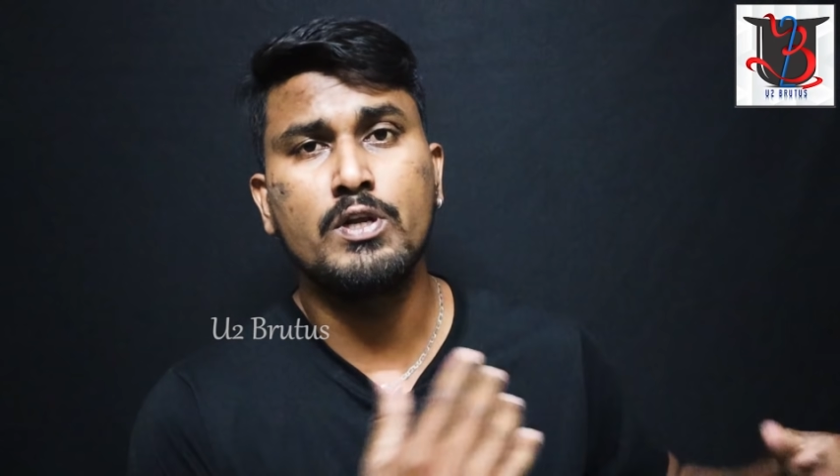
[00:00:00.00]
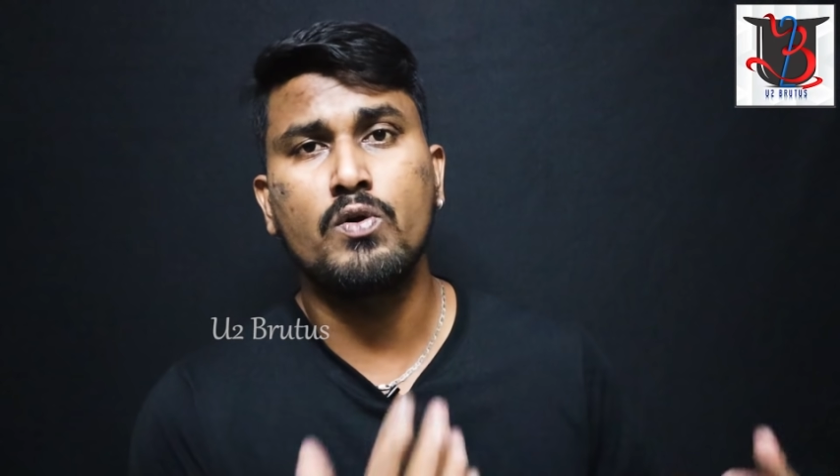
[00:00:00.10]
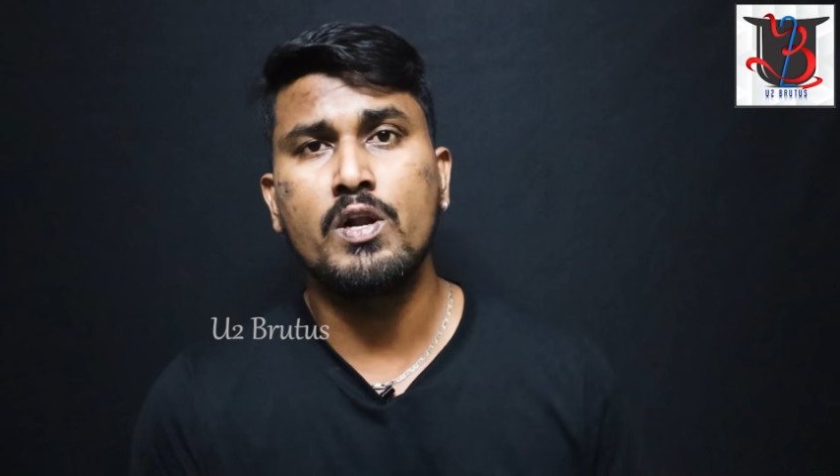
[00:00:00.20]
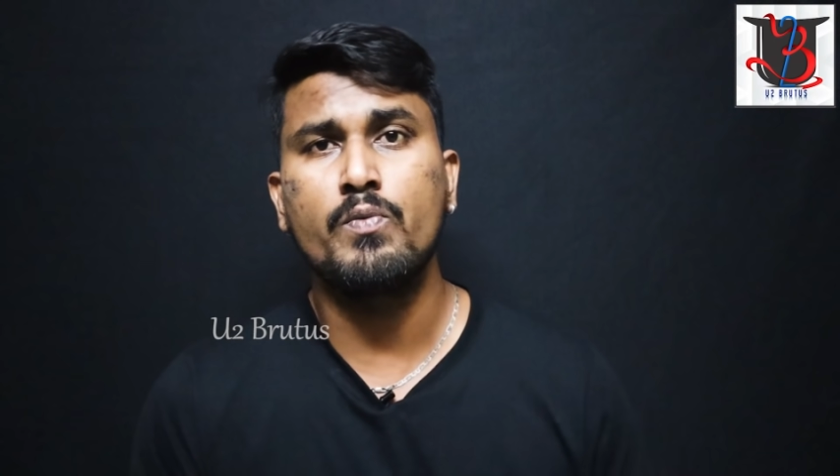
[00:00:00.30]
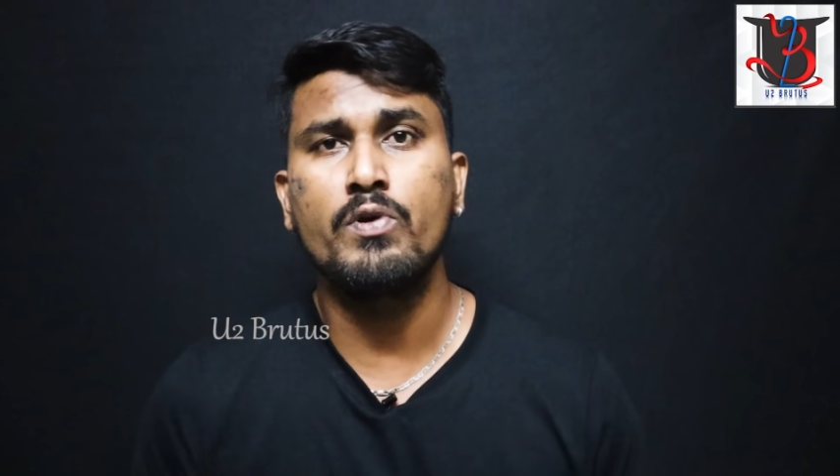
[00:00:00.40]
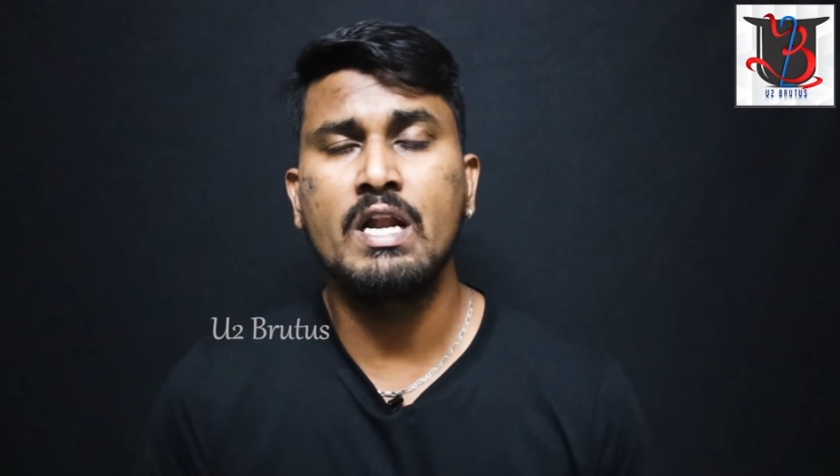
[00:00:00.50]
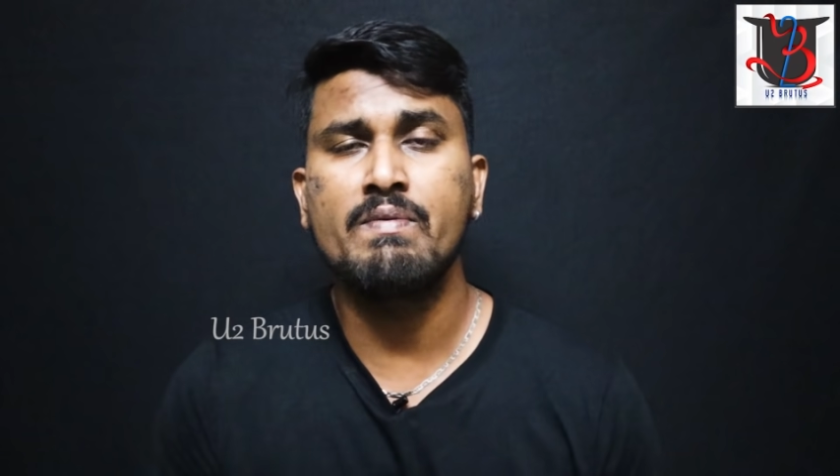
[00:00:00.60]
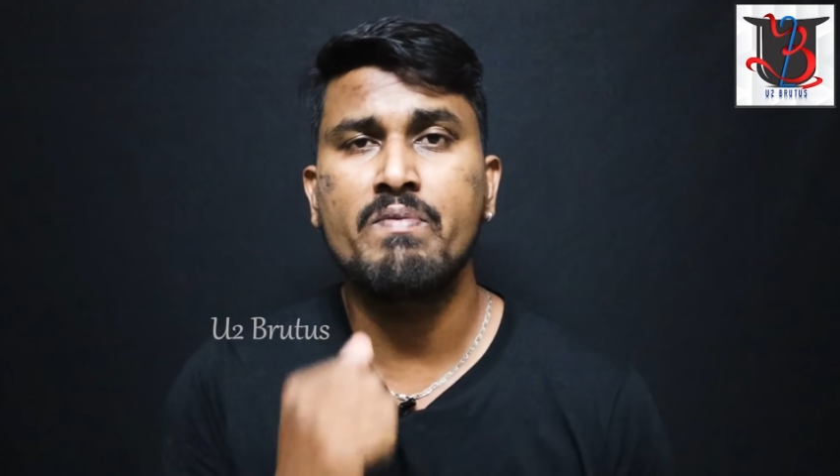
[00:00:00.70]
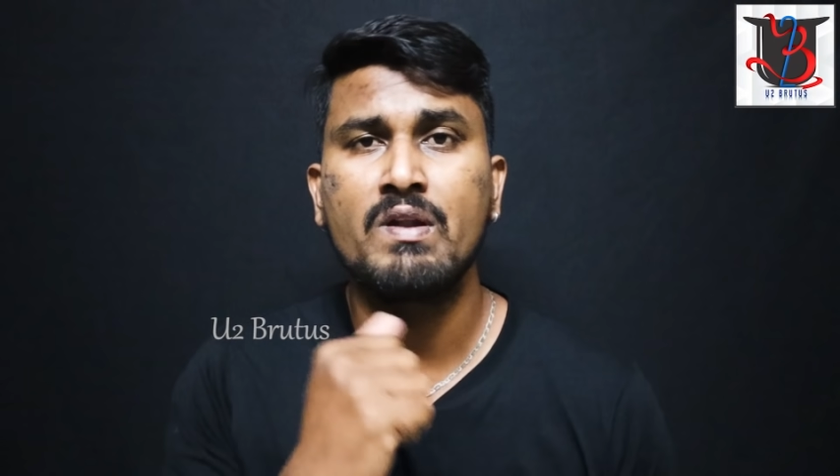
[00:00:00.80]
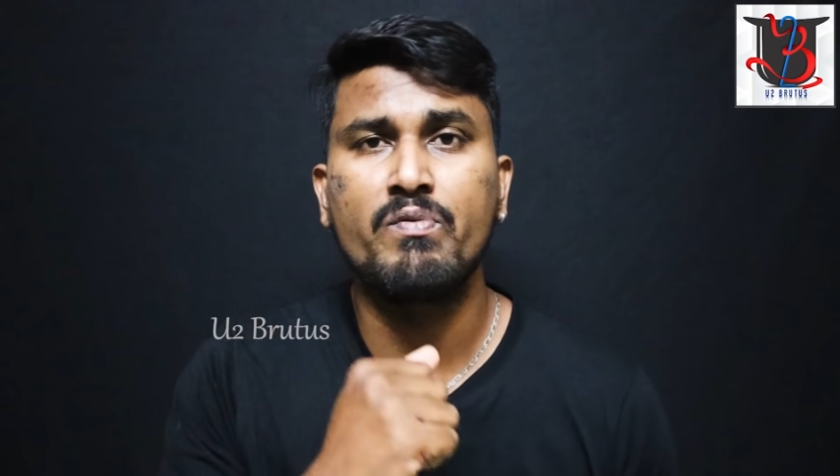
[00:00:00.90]
போட்டு ரோடை போட்டு
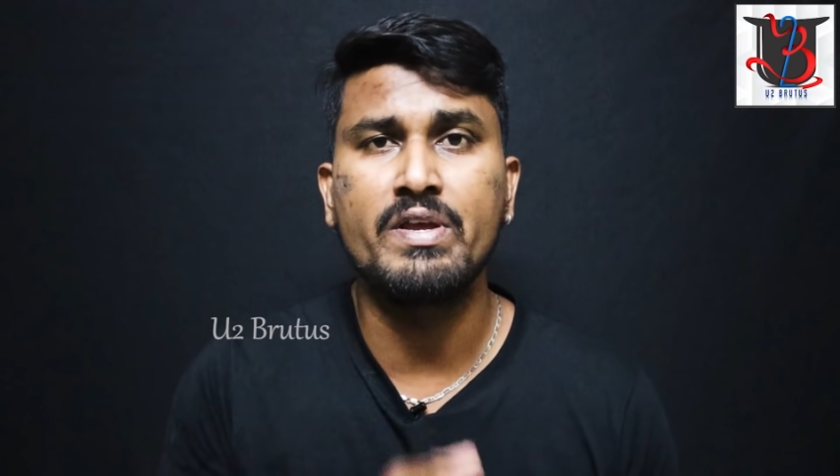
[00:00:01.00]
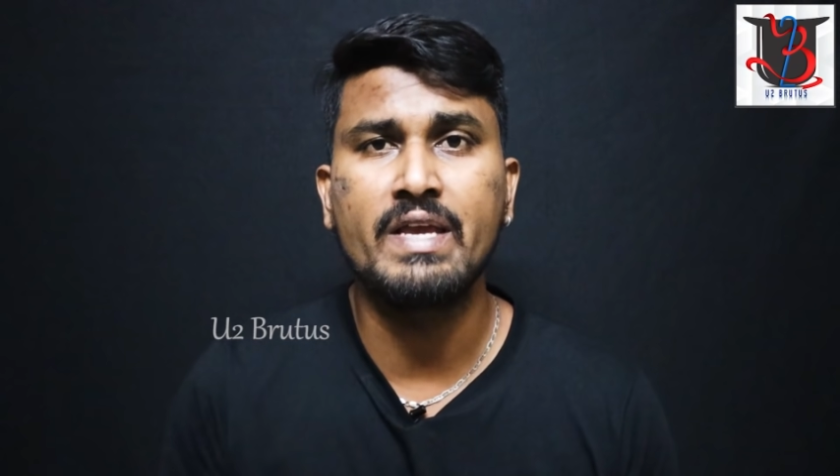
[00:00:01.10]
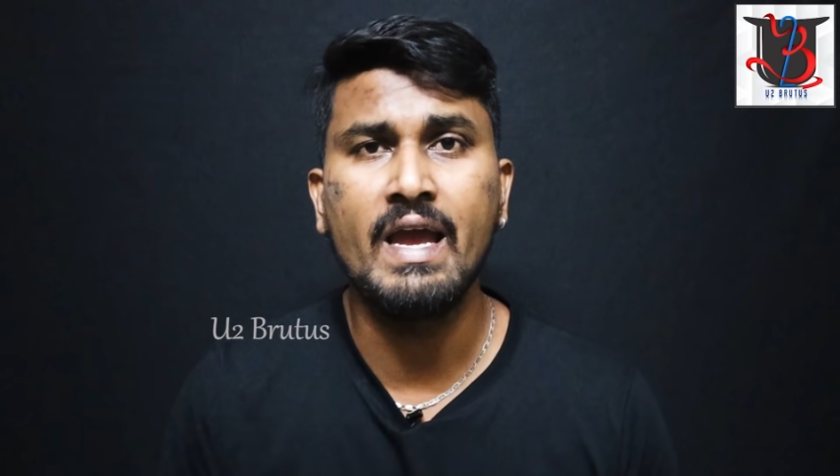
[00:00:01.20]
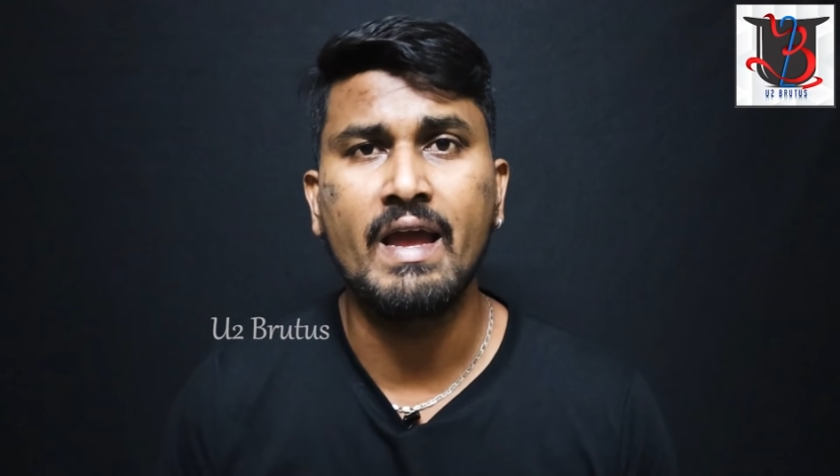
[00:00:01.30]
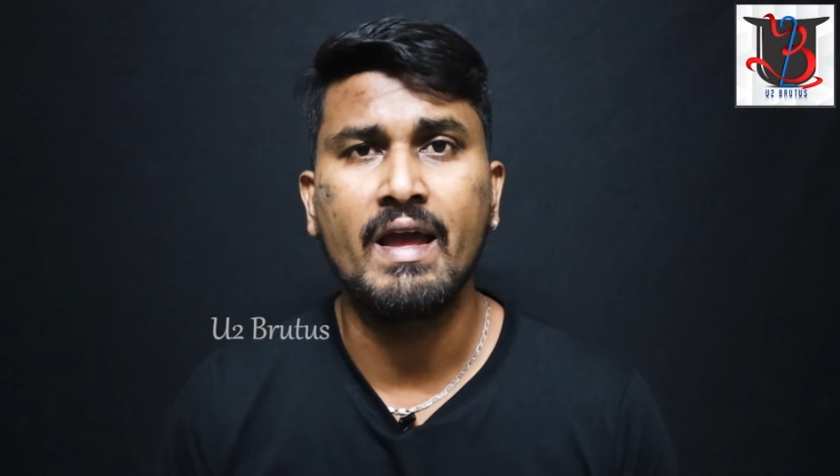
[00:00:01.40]
என்னப்பா பண்ண போகிறீங்க